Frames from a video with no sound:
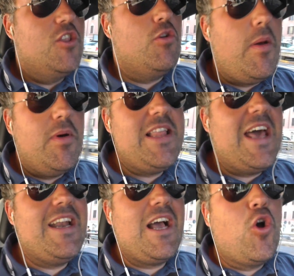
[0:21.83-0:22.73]
Dobbiamo
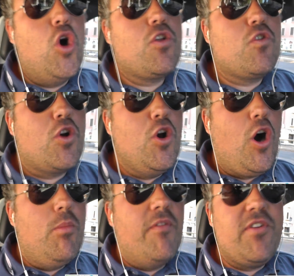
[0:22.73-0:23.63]
andare da Corso
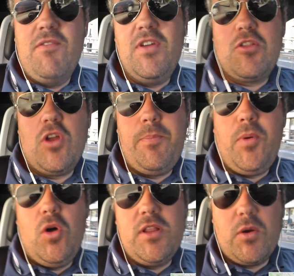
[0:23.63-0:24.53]
Como fino a Viettore
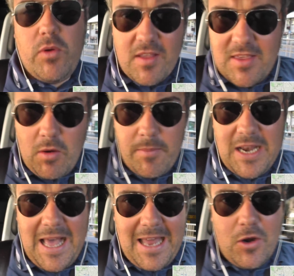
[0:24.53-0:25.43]
Ponti, quindi siamo a
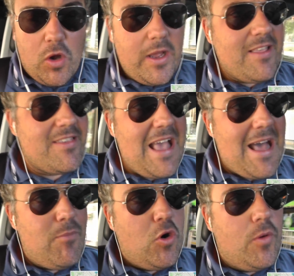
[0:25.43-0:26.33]
Milano e
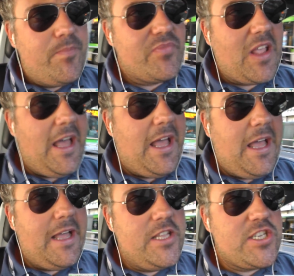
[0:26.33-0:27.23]
siamo,
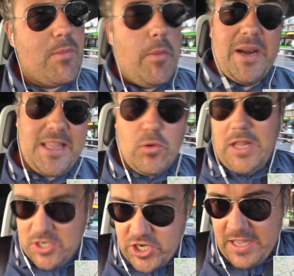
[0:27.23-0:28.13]
eh, diciamo, partiamo
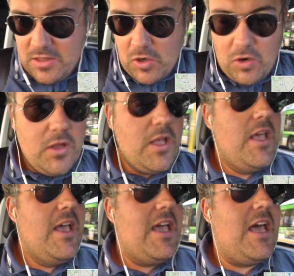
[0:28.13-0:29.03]
dal centro
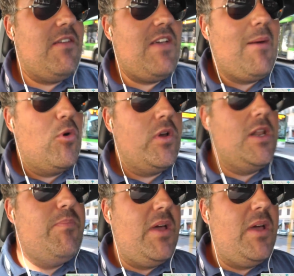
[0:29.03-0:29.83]
e arriviamo quindi in